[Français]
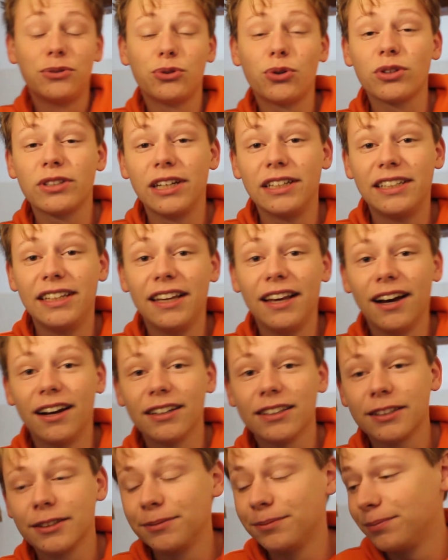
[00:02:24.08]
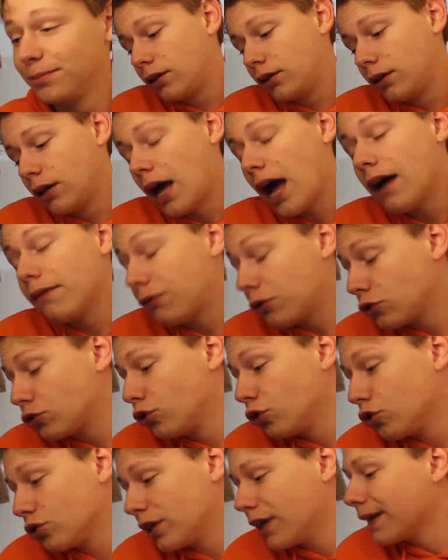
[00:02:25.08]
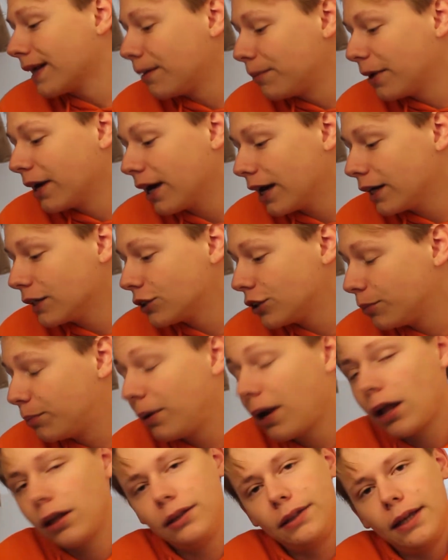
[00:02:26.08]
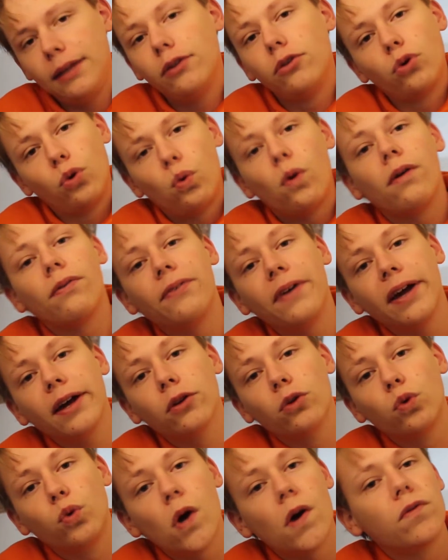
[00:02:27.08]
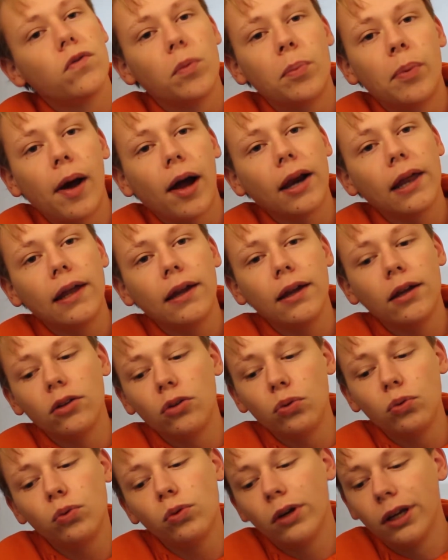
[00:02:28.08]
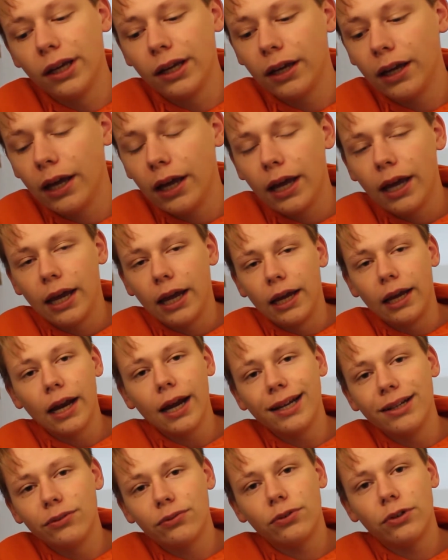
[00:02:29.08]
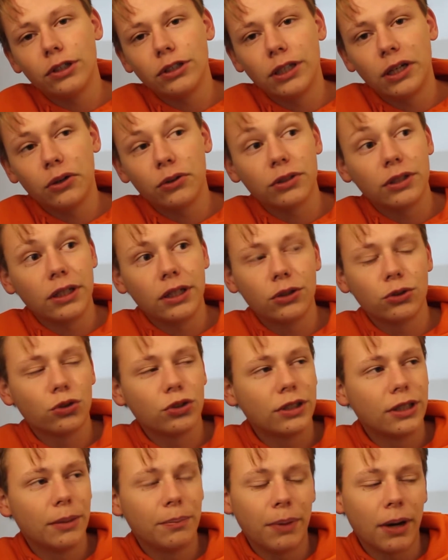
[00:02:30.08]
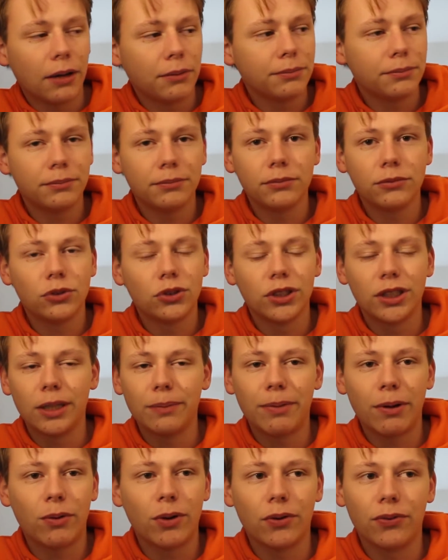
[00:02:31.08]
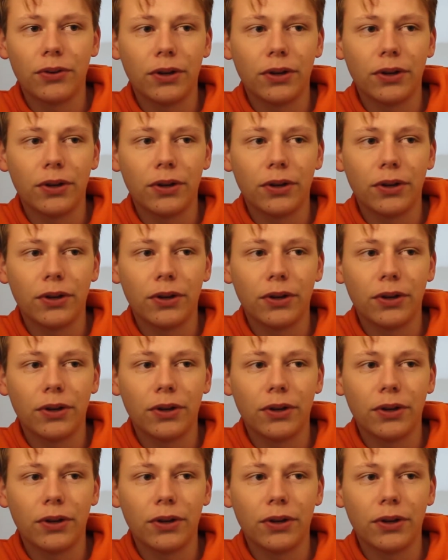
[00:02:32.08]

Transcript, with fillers: toujours celle qui grince. Avant que je lance la caméra, j'ai plein d'idées de quoi faire, de quoi vous parler et tout, et là, une fois que j'ai lancé, je sais pas. Je sais pas quoi